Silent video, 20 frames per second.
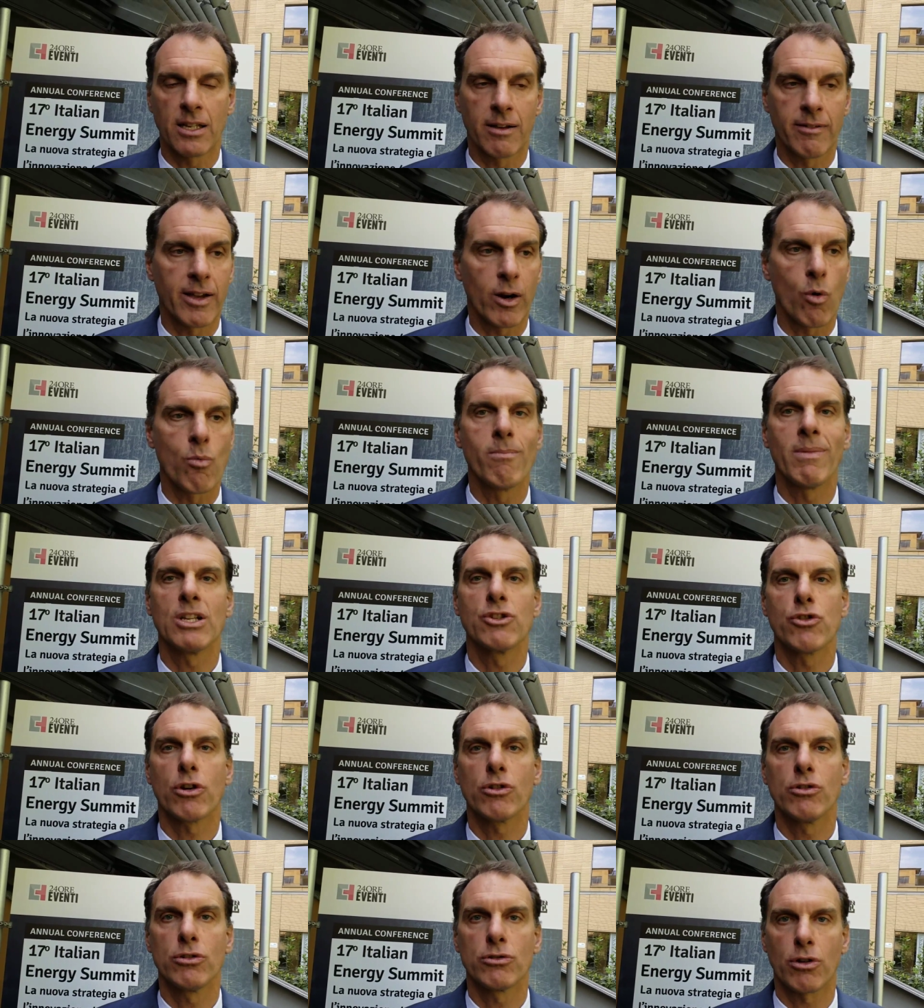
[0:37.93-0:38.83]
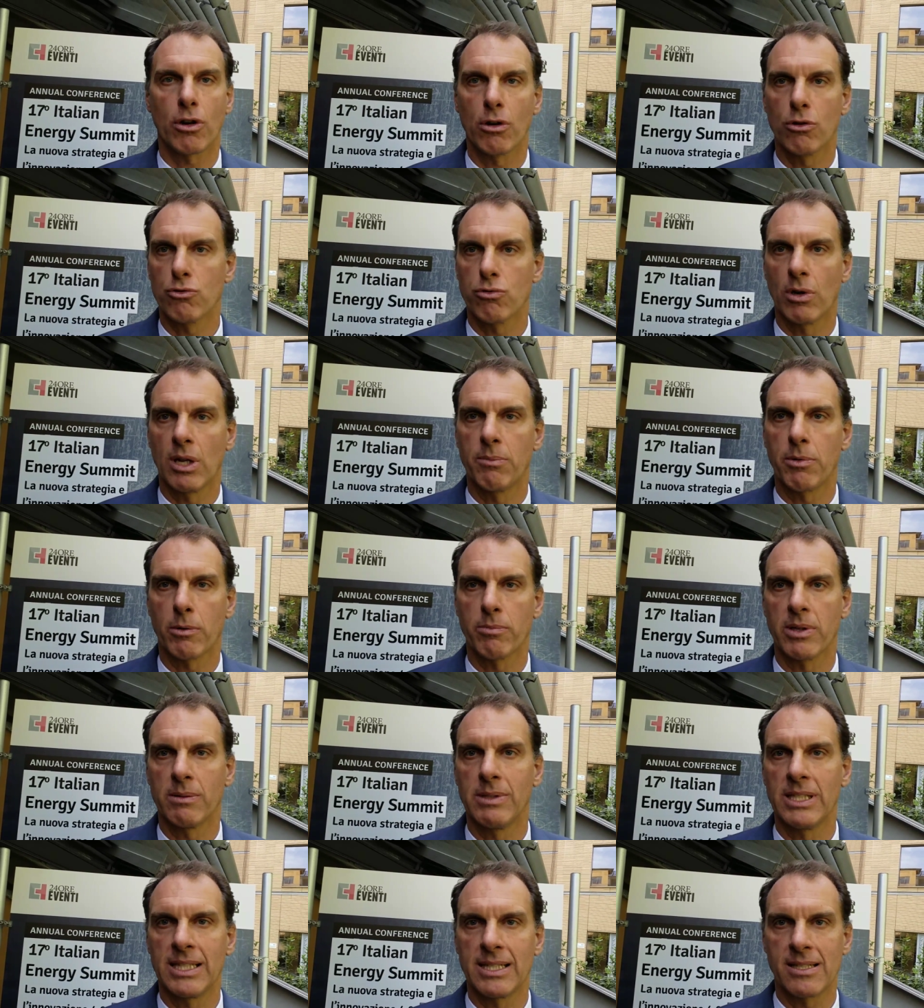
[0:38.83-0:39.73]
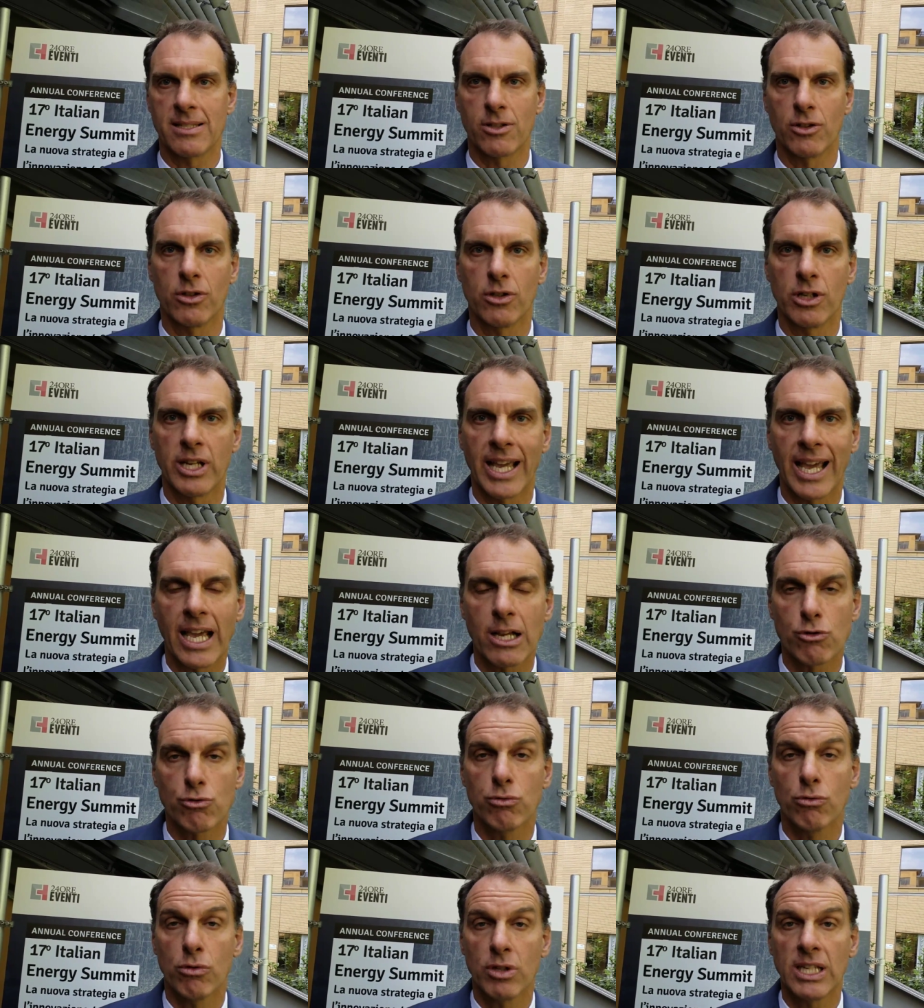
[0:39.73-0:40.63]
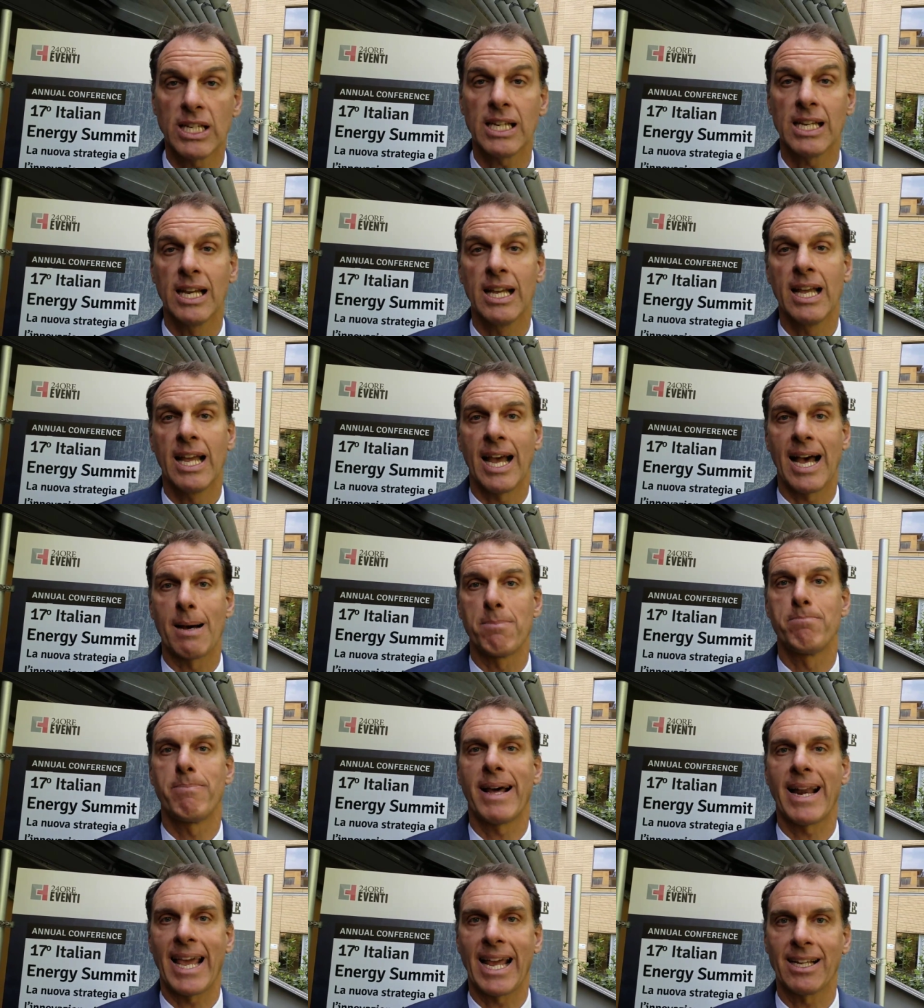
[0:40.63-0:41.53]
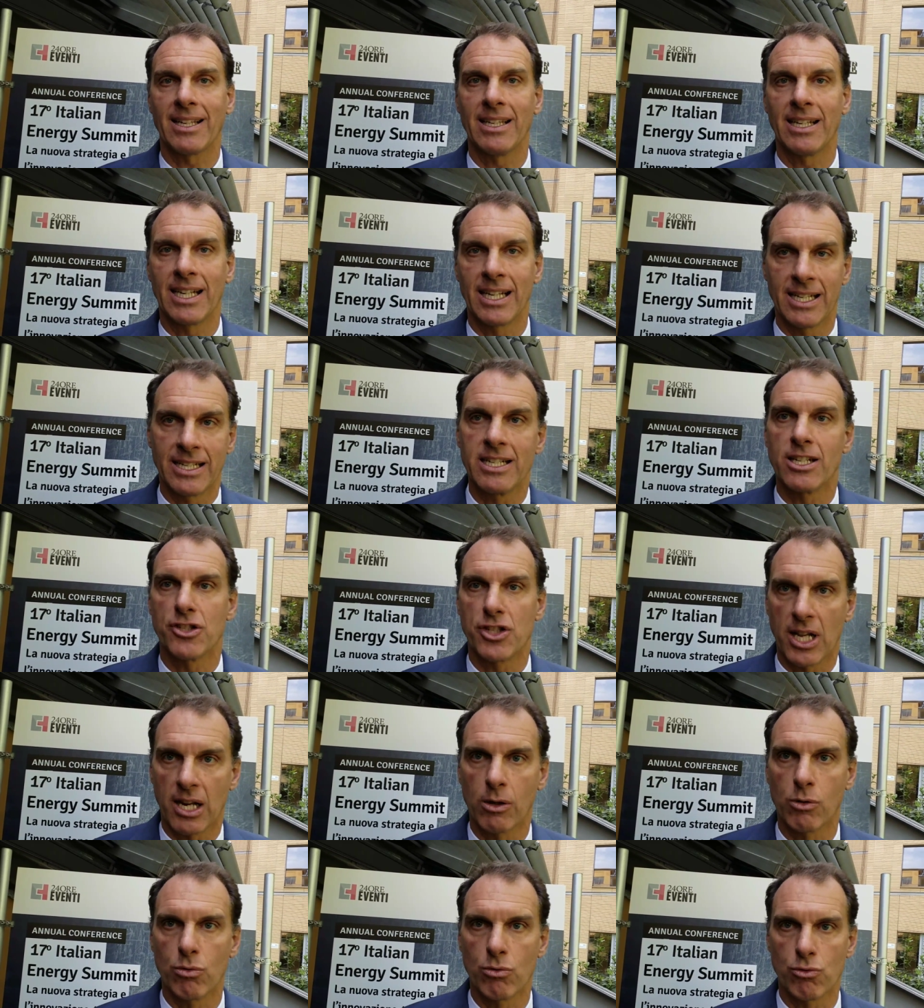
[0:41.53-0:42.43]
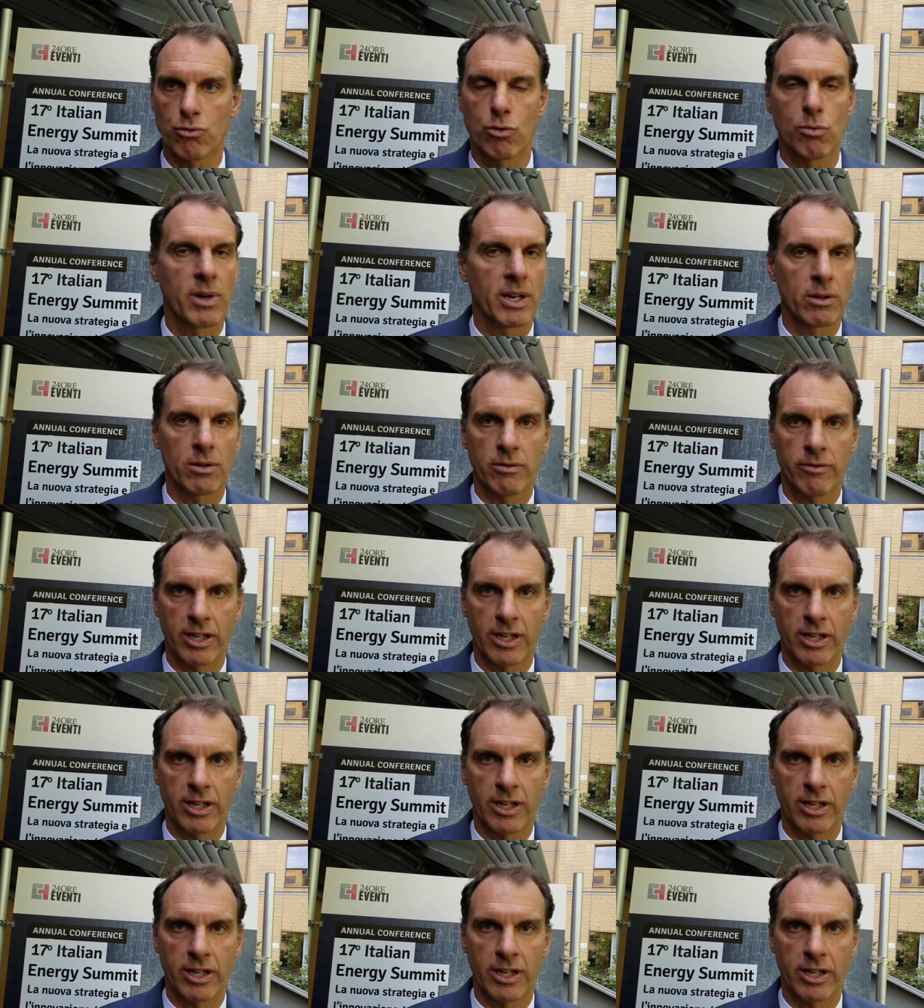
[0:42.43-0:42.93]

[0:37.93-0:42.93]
di avere un maggior controllo sulla propria abitazione e sugli apparecchi che l'energia la consumano.